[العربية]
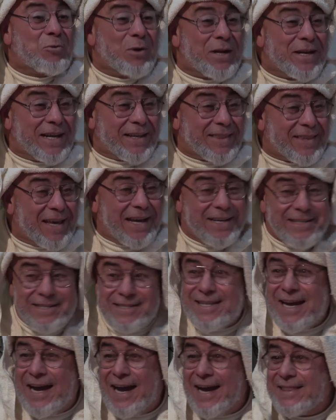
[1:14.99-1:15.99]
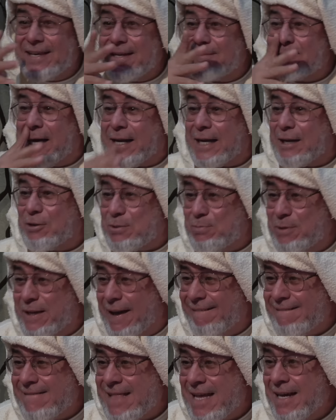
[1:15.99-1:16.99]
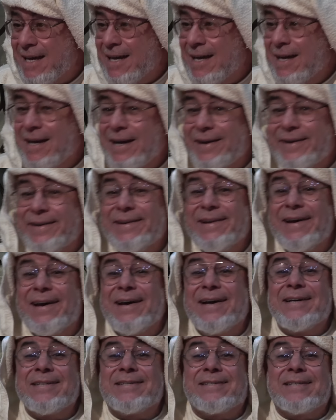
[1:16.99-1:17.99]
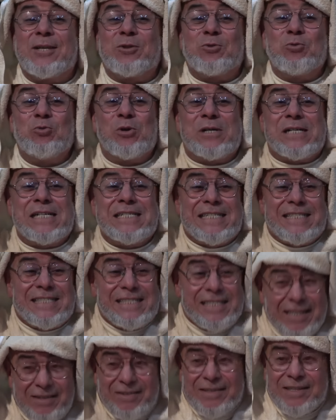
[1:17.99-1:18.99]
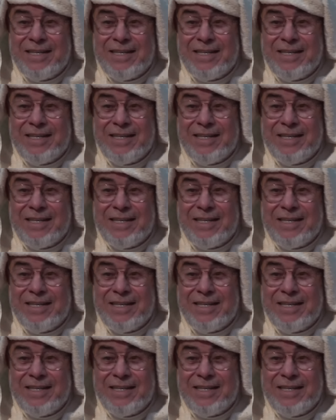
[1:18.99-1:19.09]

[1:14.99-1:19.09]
والنتائج انت هذه المعركه الاسميه انها ستغير